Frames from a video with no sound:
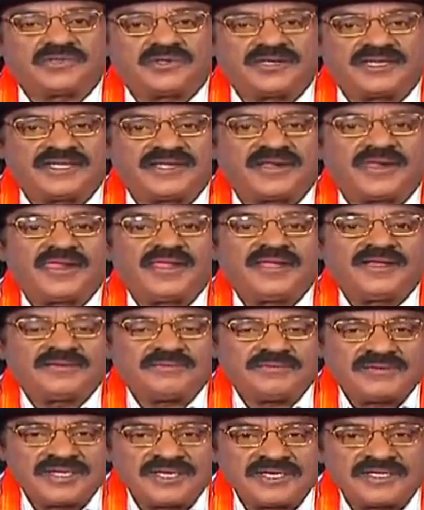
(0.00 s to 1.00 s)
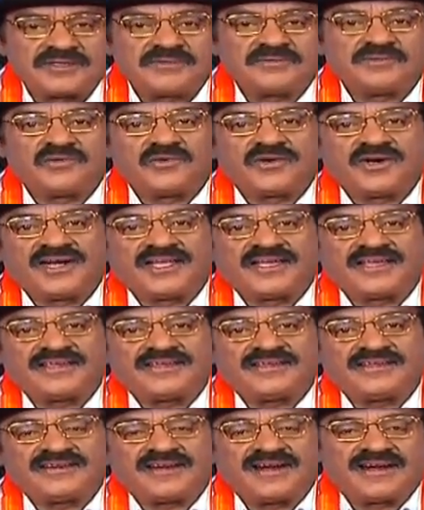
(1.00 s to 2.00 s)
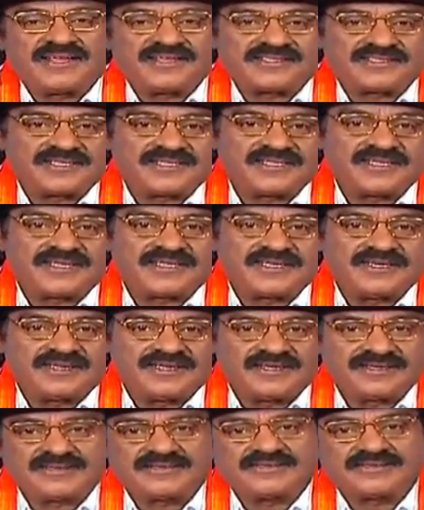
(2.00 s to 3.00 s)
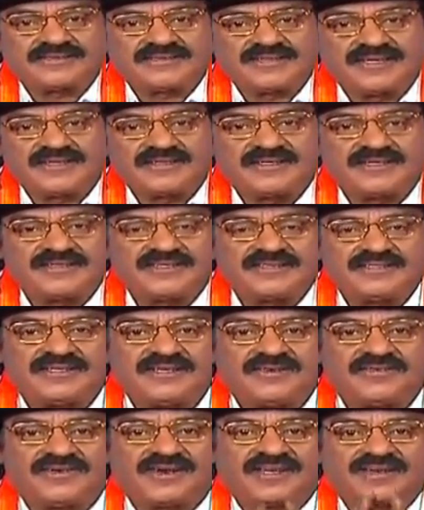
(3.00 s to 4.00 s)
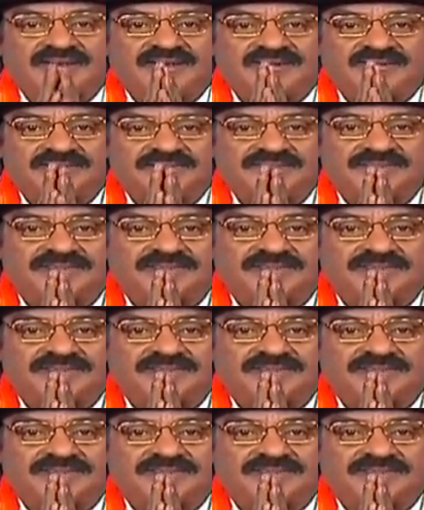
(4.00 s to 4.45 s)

சொல்லி மீண்டும் உங்களை நாளை சந்திக்கின்றேன் நன்றி வணக்கம்